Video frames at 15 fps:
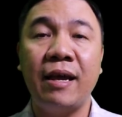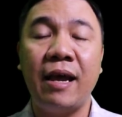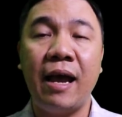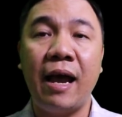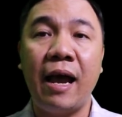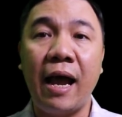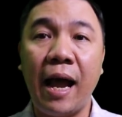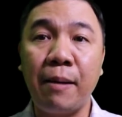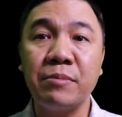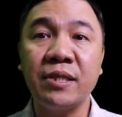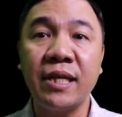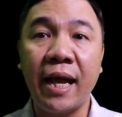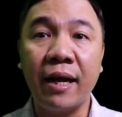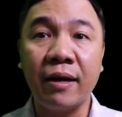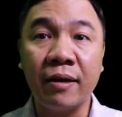à, ám
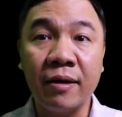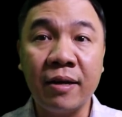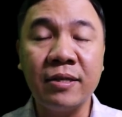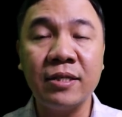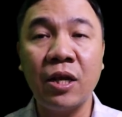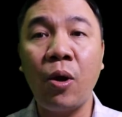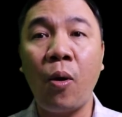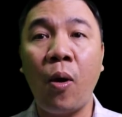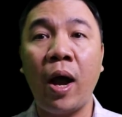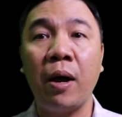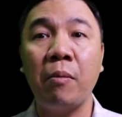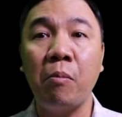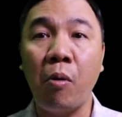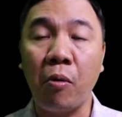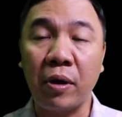sát Đức Giáo
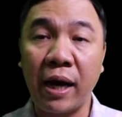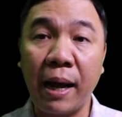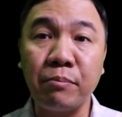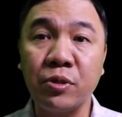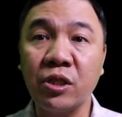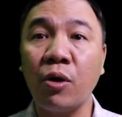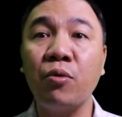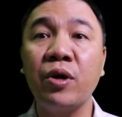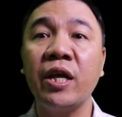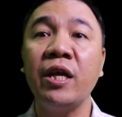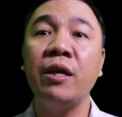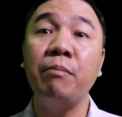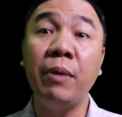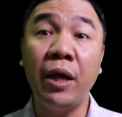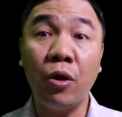Hoàng một năm sau
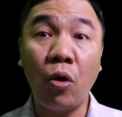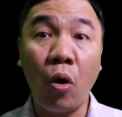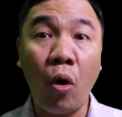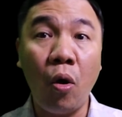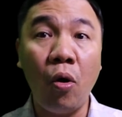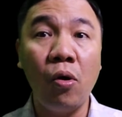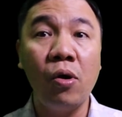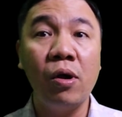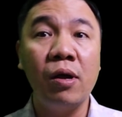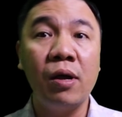khi biến cố